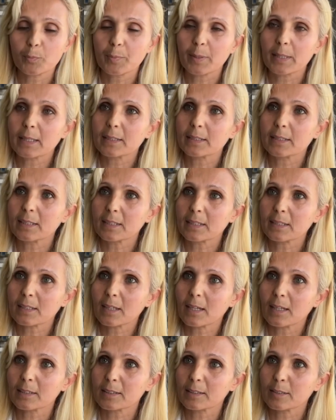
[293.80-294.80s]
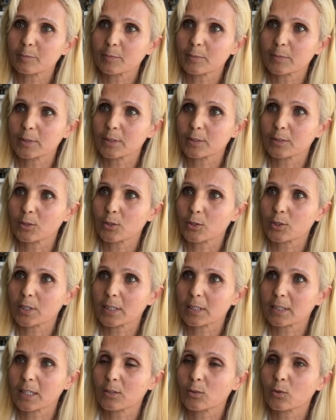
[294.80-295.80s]
belediyenin kaldırım
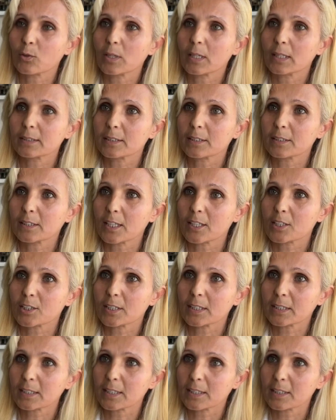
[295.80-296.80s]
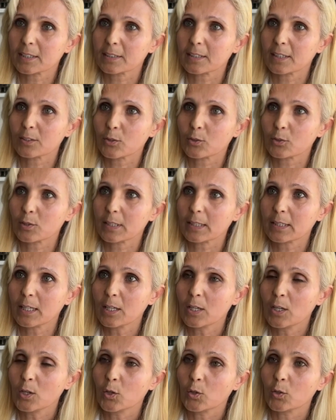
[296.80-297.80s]
döşerken kullandığı taşlar kenarda dökülen
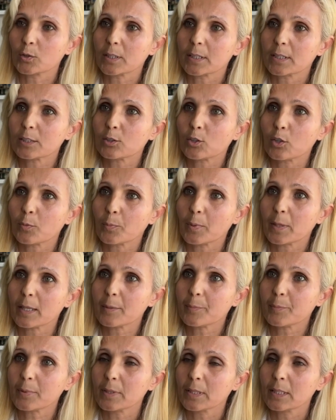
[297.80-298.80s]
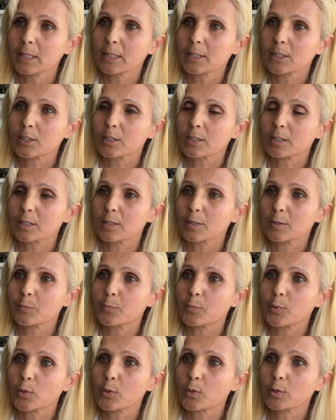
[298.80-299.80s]
onları toplayıp e,
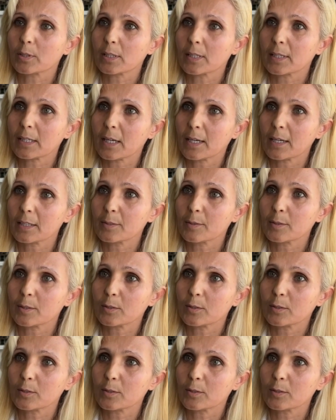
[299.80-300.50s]
boyutları ayrı